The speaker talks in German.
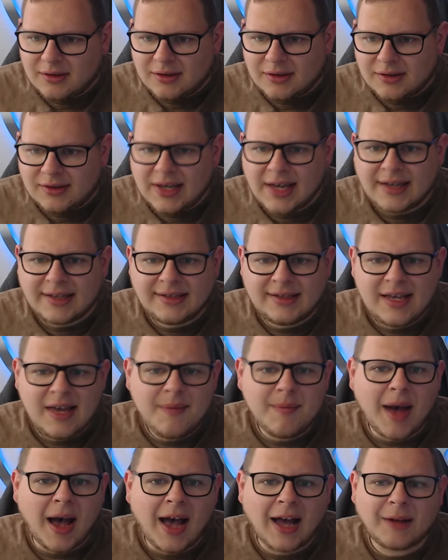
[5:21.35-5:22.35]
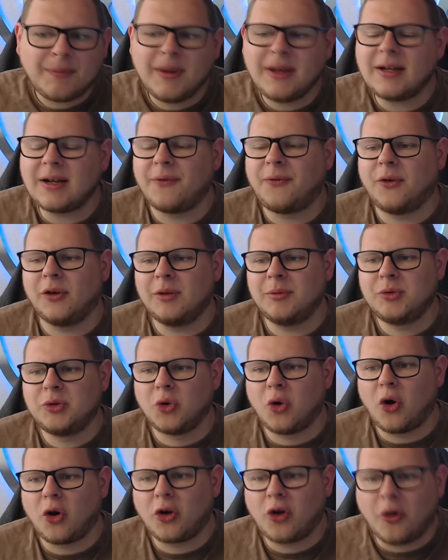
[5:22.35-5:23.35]
6, 7, 8 Meter vor dem
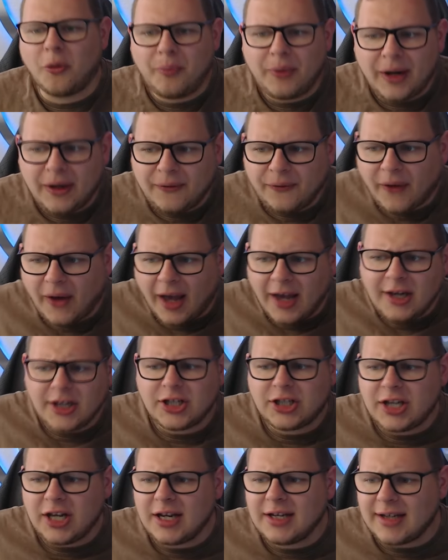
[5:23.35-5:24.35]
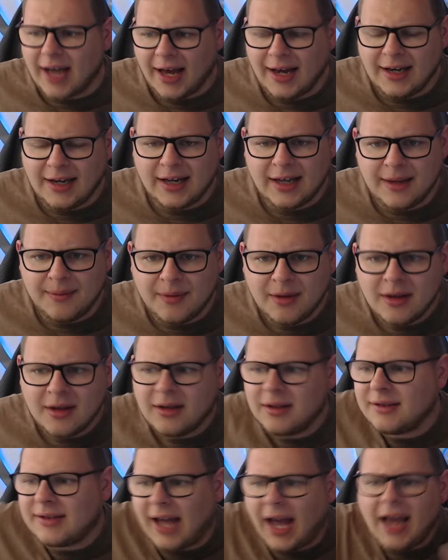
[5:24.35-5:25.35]
Tor, komplett freistehend annehmen,
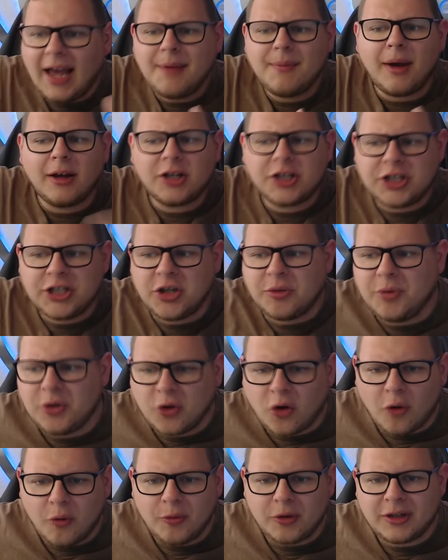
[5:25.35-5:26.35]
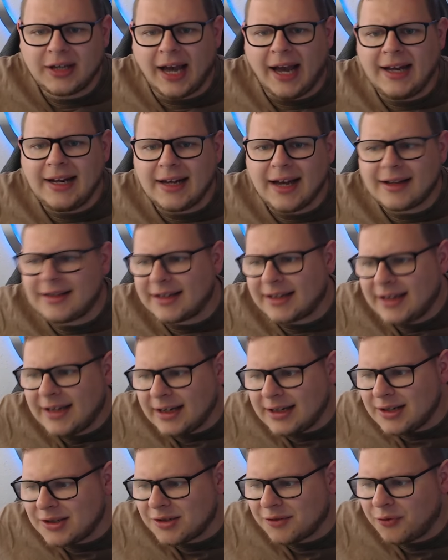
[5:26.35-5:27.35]
drei Mannschen um ihn rum und keiner
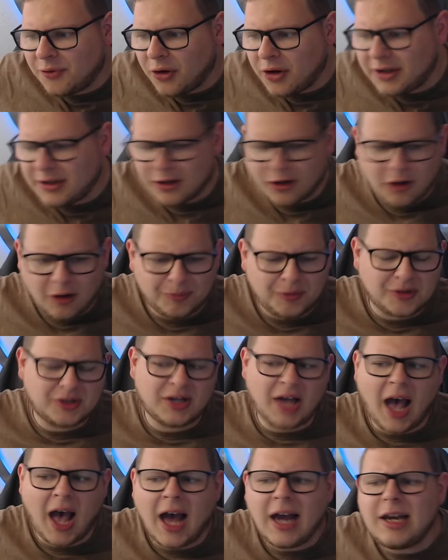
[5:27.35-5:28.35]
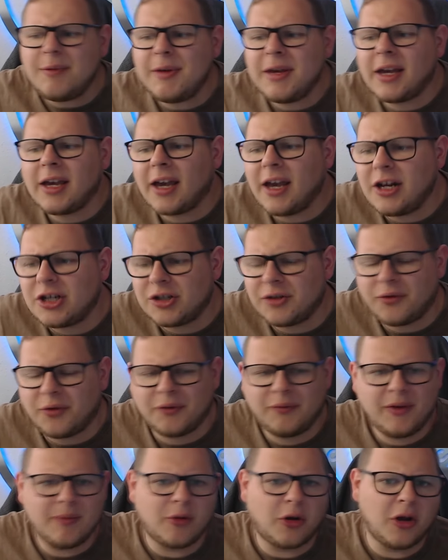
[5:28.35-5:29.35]
attackiert ihn so wirklich, da kommt noch so eine Alibi-Grätsche
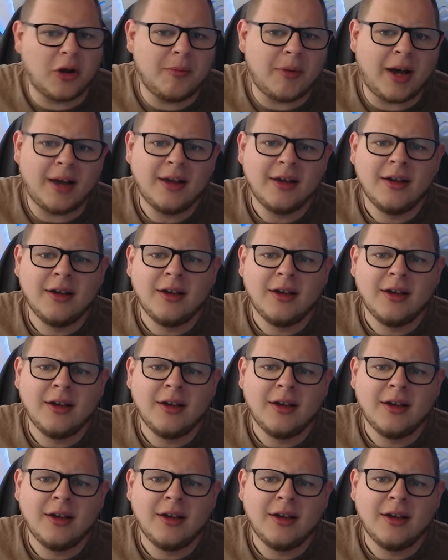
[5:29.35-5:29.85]
von wem auch immer